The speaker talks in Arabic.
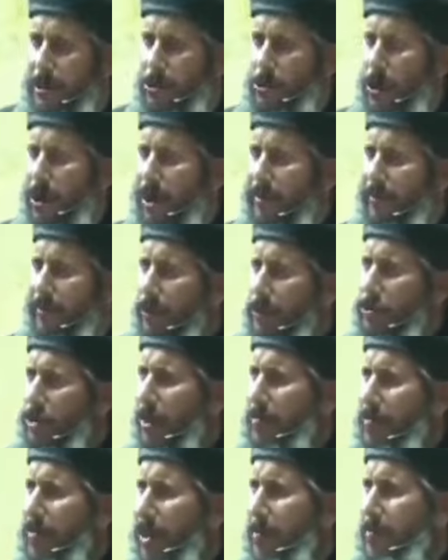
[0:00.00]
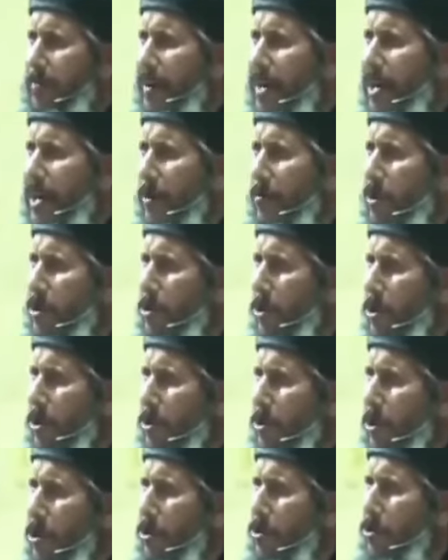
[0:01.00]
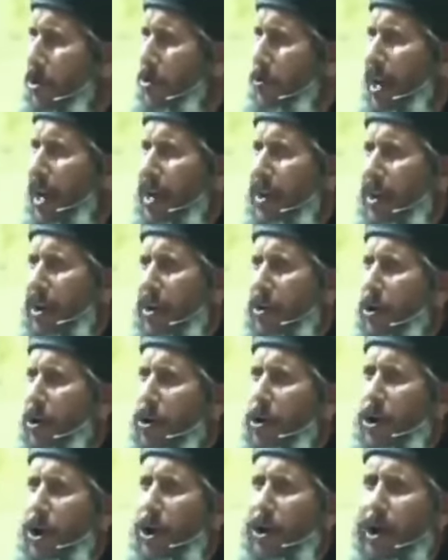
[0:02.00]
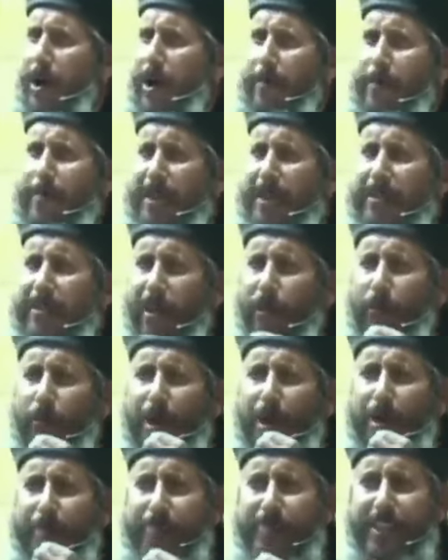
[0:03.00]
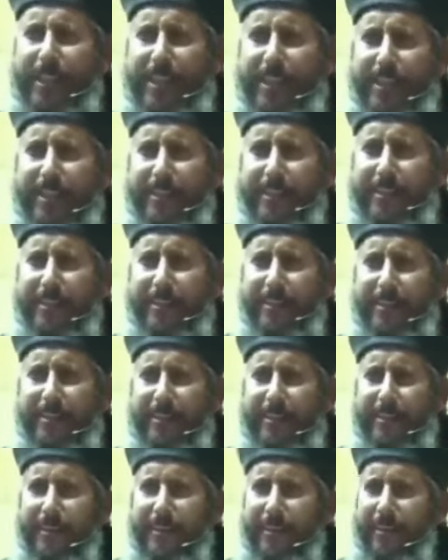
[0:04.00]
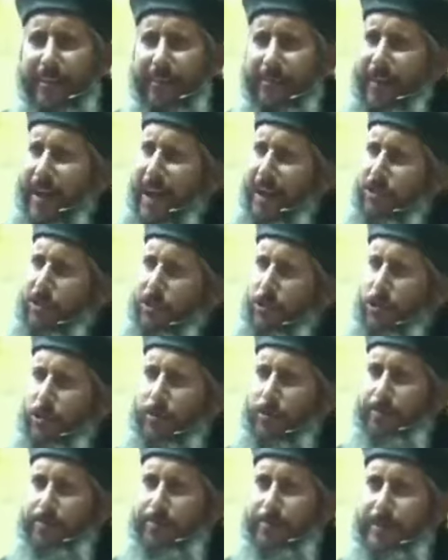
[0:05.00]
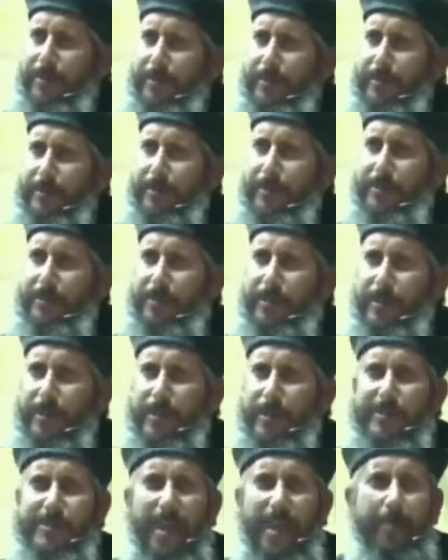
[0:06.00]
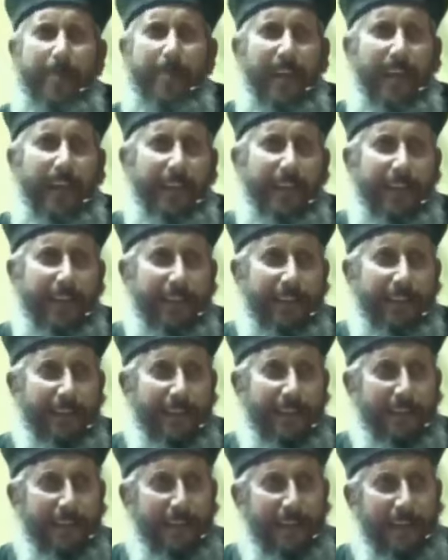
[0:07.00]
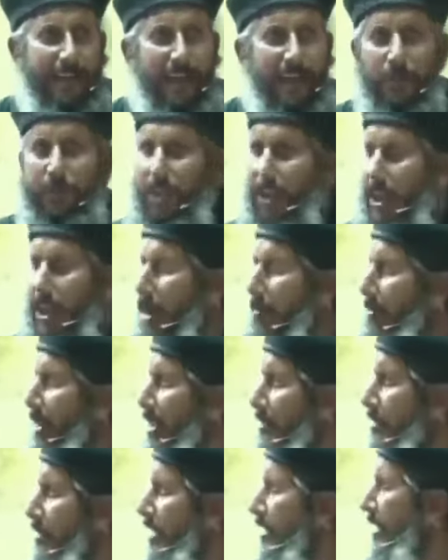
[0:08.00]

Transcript: نقف قدام ربنا ونقول له اللي جوانا نقول له يا رب توبني فاتوب سامحني طلبات